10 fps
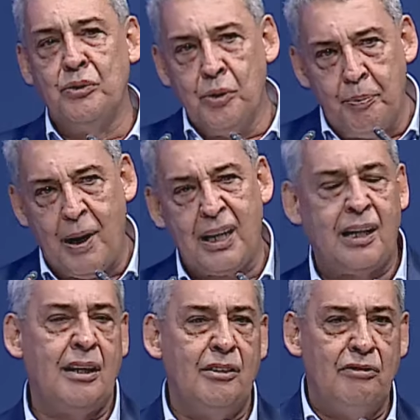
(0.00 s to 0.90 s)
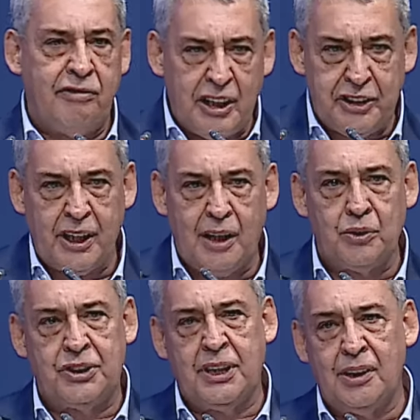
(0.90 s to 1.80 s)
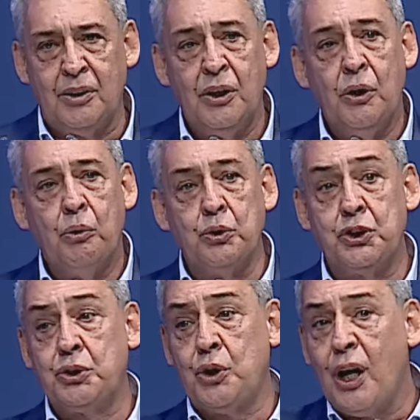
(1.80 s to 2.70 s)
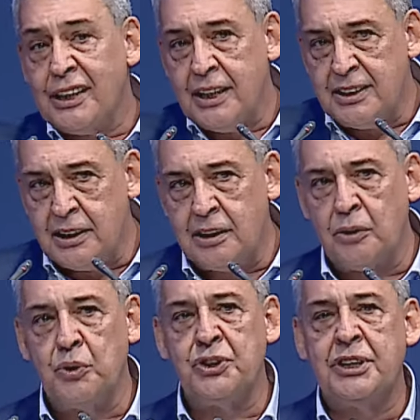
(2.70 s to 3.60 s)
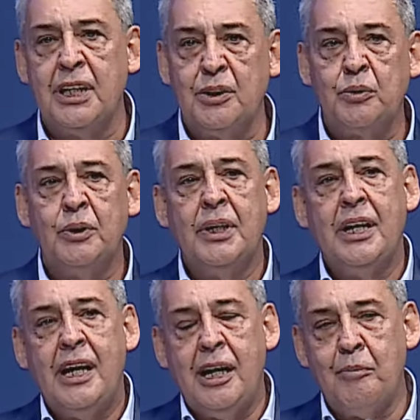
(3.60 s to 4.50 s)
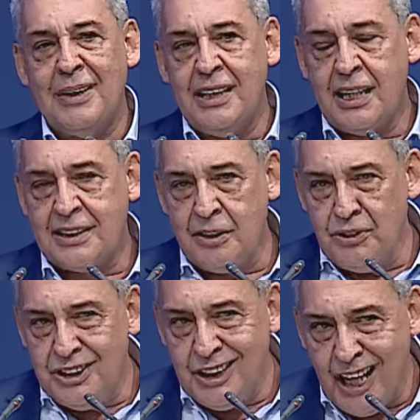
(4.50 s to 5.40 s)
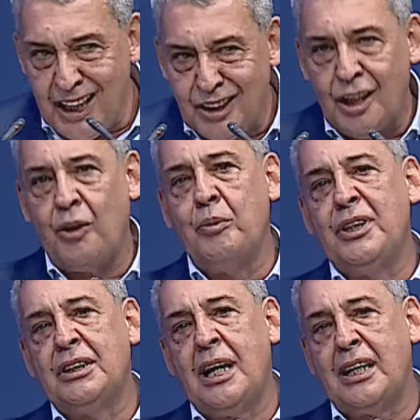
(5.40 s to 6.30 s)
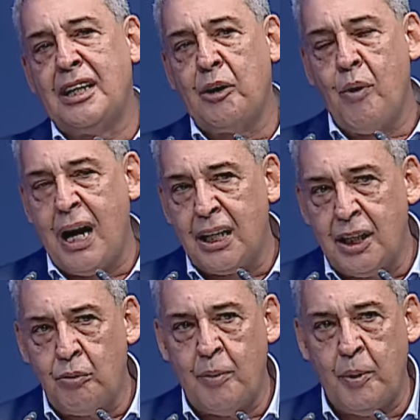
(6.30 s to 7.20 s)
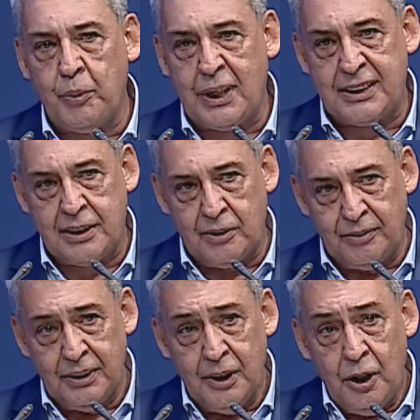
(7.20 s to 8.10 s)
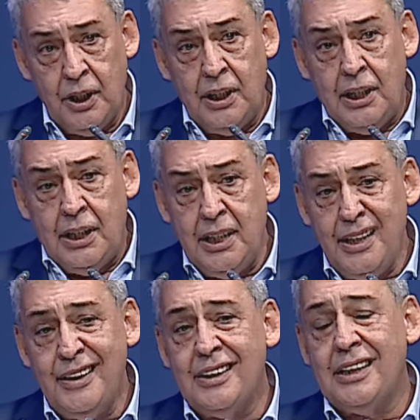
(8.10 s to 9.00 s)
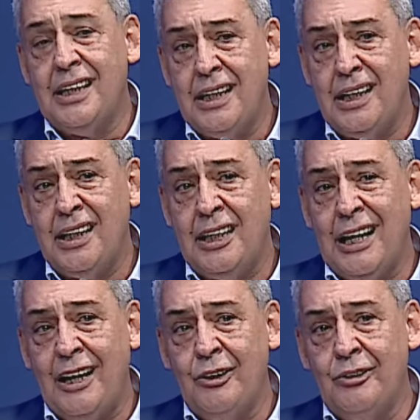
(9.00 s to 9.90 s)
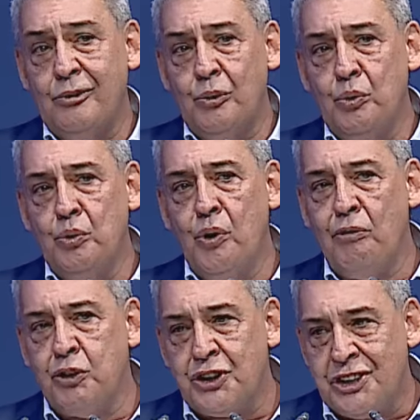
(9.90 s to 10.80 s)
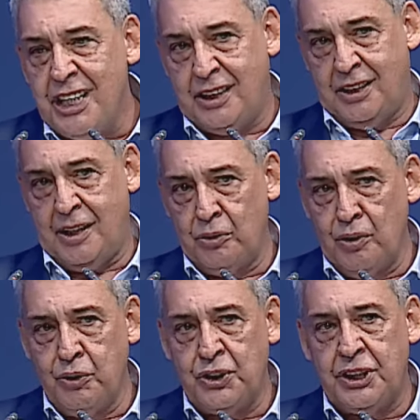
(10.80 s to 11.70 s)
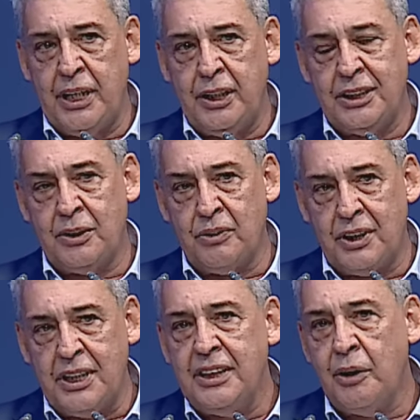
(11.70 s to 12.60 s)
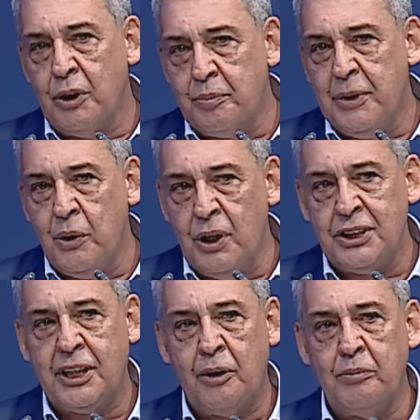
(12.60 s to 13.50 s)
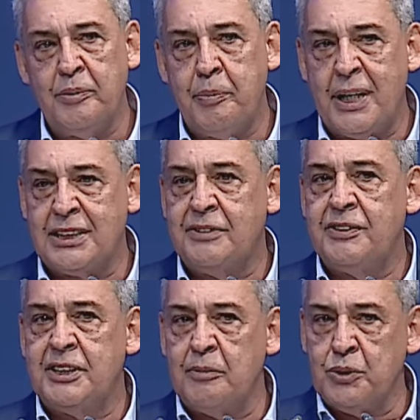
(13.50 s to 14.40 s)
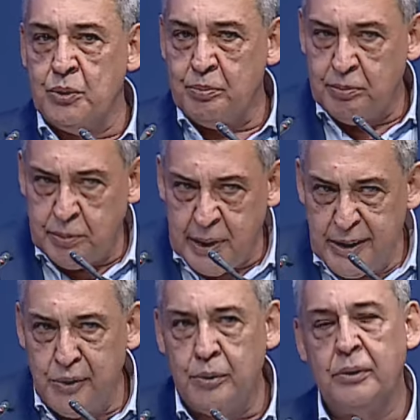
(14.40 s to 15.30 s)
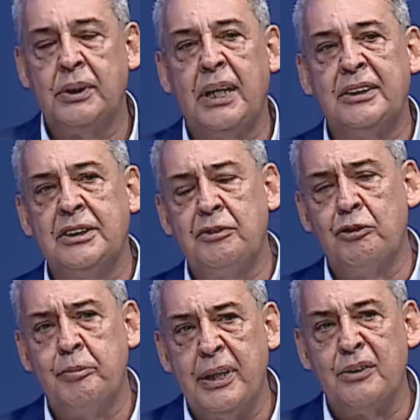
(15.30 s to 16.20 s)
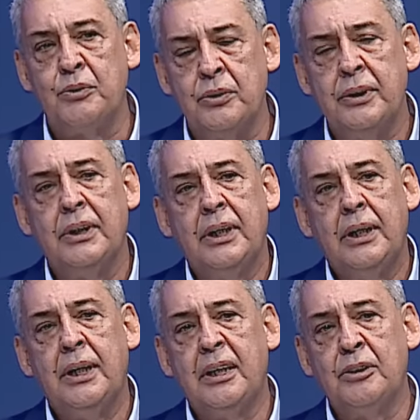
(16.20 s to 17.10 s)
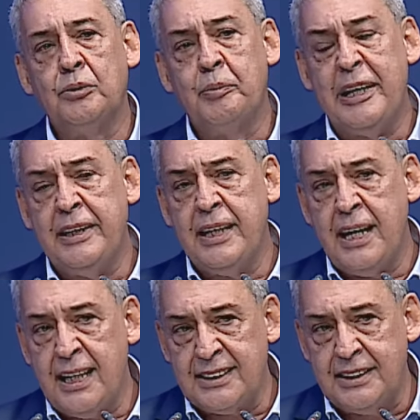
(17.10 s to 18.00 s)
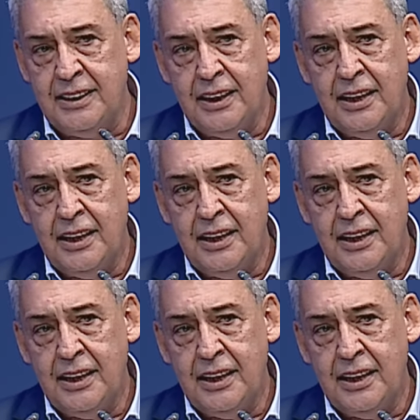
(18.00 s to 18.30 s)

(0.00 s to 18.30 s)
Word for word: no Parcão, vai chegar no centro, os totens que estão no centro, é uma ligação direta comunitária da guarda com a população. E é, o, o novo SEIC, né? o novo SEIC são 38 milhões, que é um empréstimo que fizemos no Banco né, de Desenvolvimento, é, no BNDES,